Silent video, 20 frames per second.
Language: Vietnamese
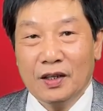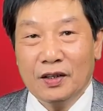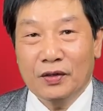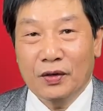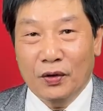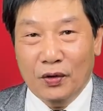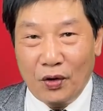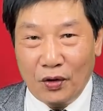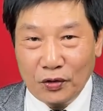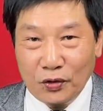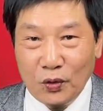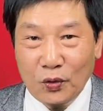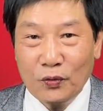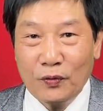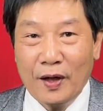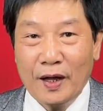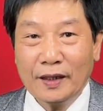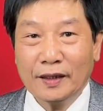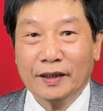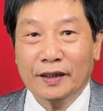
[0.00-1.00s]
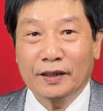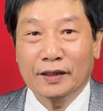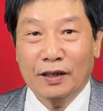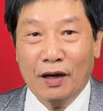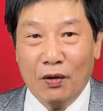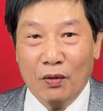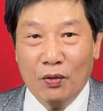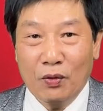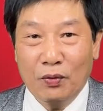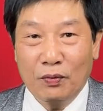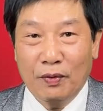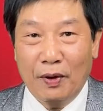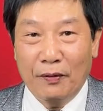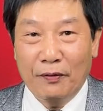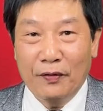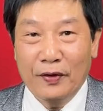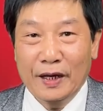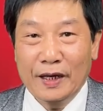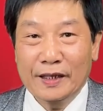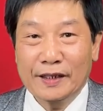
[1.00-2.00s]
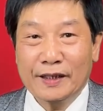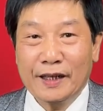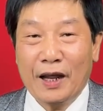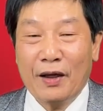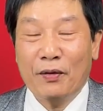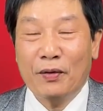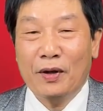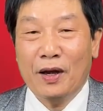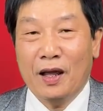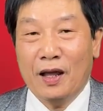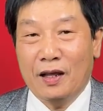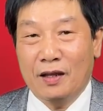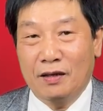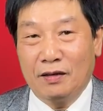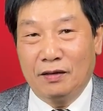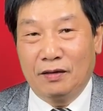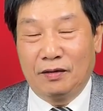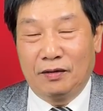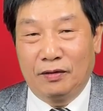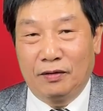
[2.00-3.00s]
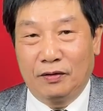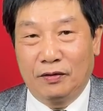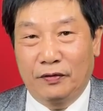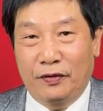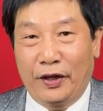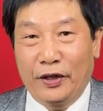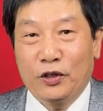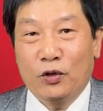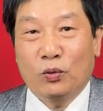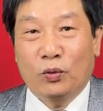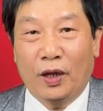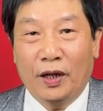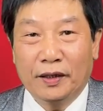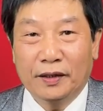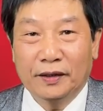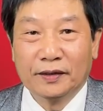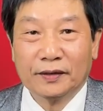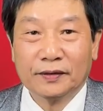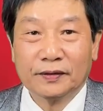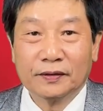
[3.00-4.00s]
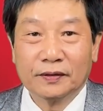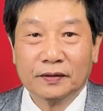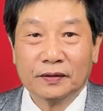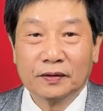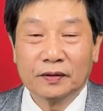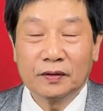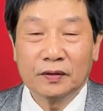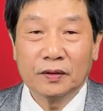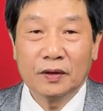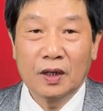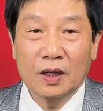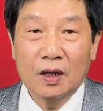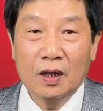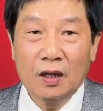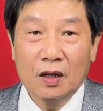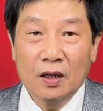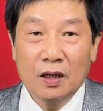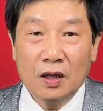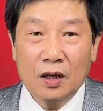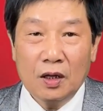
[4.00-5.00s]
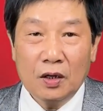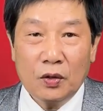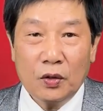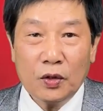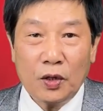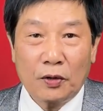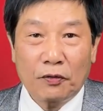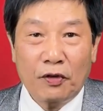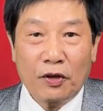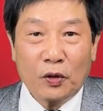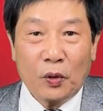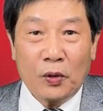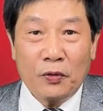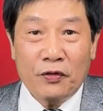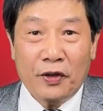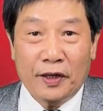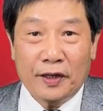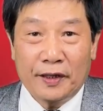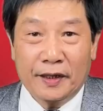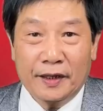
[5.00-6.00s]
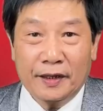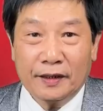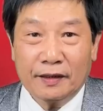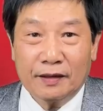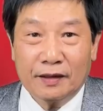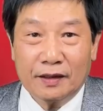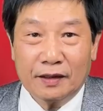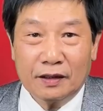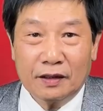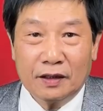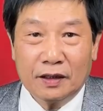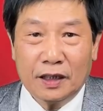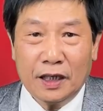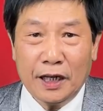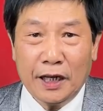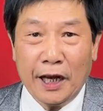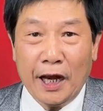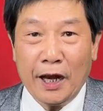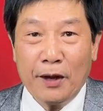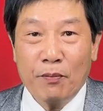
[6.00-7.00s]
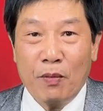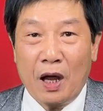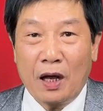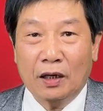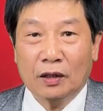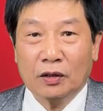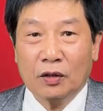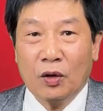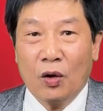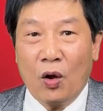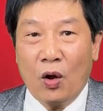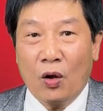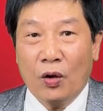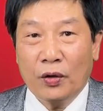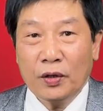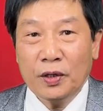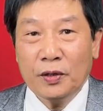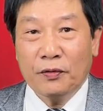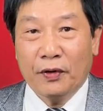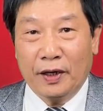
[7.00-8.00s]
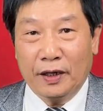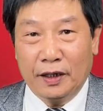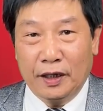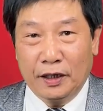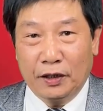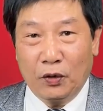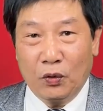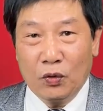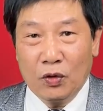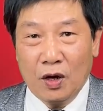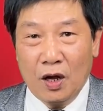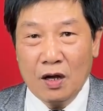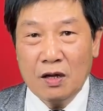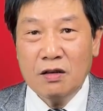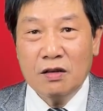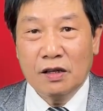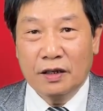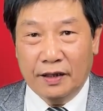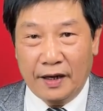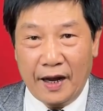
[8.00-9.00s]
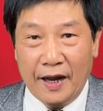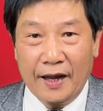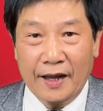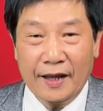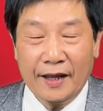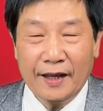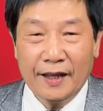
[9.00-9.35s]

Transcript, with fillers: Rồi nó xuất phát từ đâu và vì sao là phải chúc Tết Nói thật với quý vị đó Khi nghe bạn tôi hỏi như vậy thì tôi ngớ người ra